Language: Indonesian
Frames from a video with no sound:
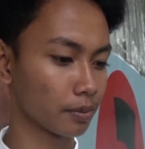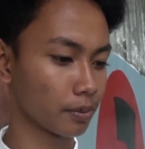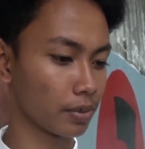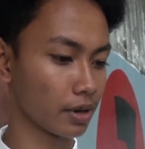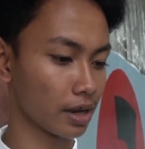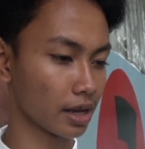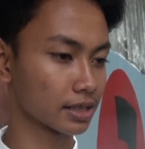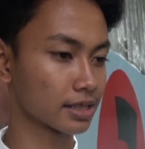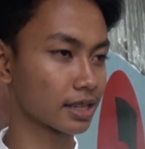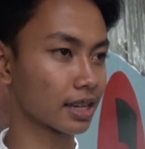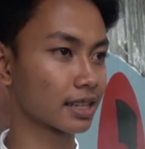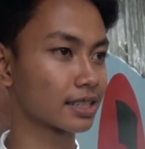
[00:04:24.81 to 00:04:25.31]

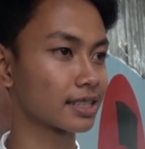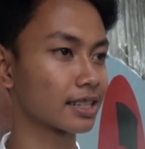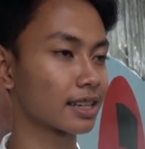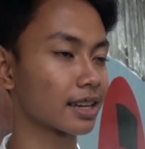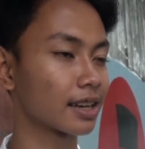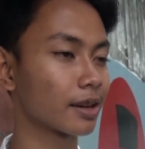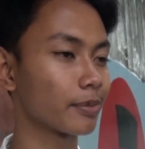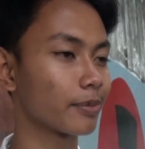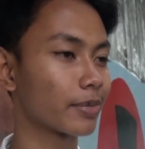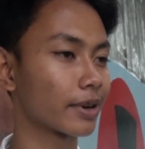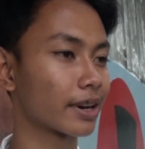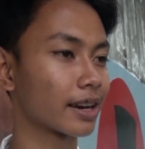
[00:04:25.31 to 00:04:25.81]
Belajar aja
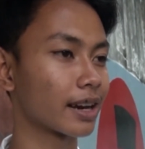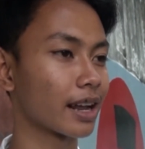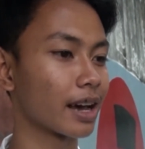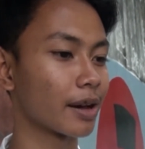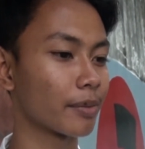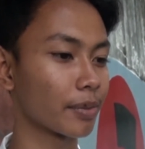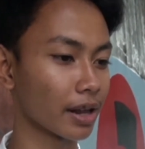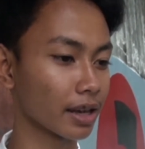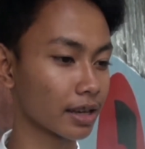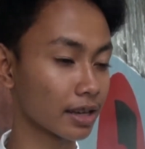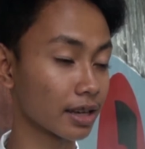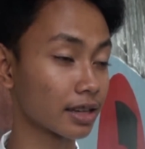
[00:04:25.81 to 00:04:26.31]
nggak pernah,
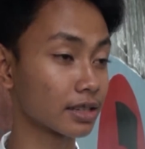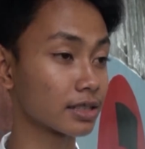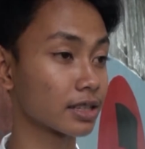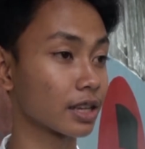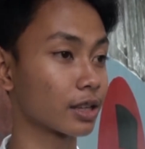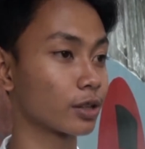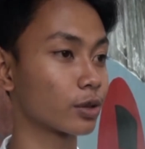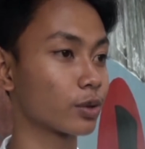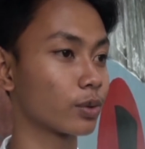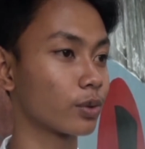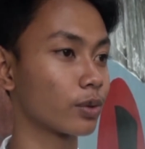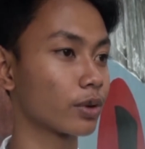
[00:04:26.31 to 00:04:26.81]
apalagi
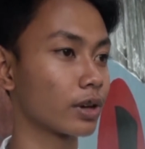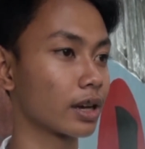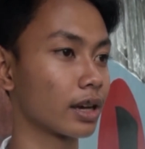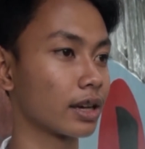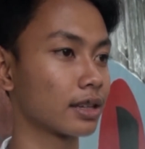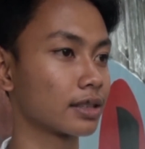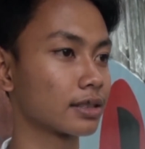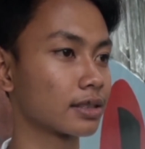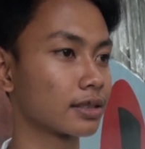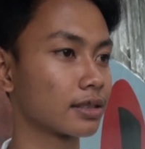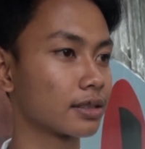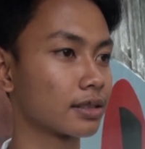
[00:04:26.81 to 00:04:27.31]
ngerjain
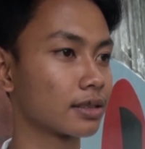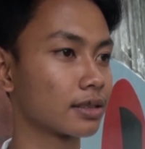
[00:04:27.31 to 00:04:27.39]
tugas.